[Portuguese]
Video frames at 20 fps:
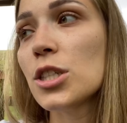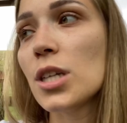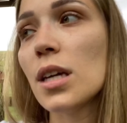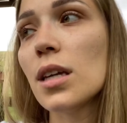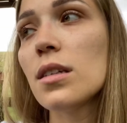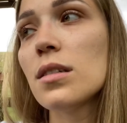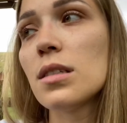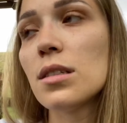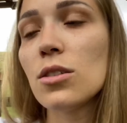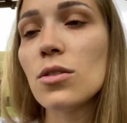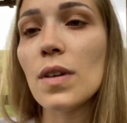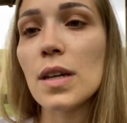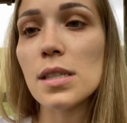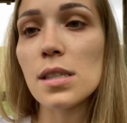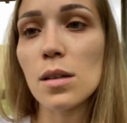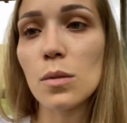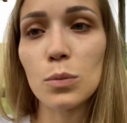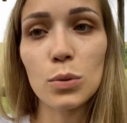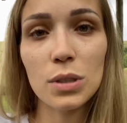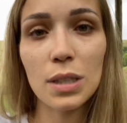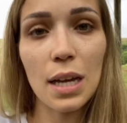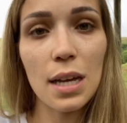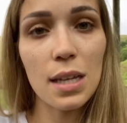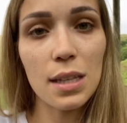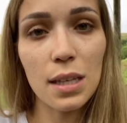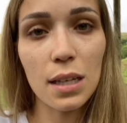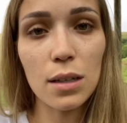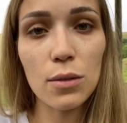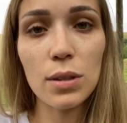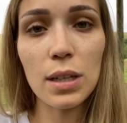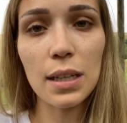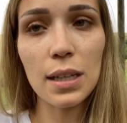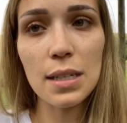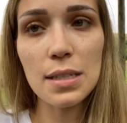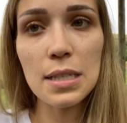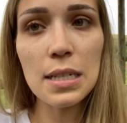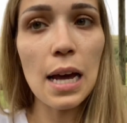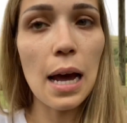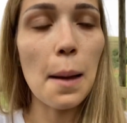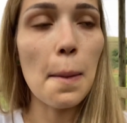que se tivesse que amputar, ia ter que
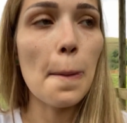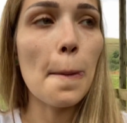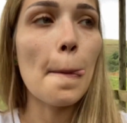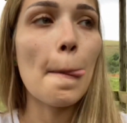eutanasiar.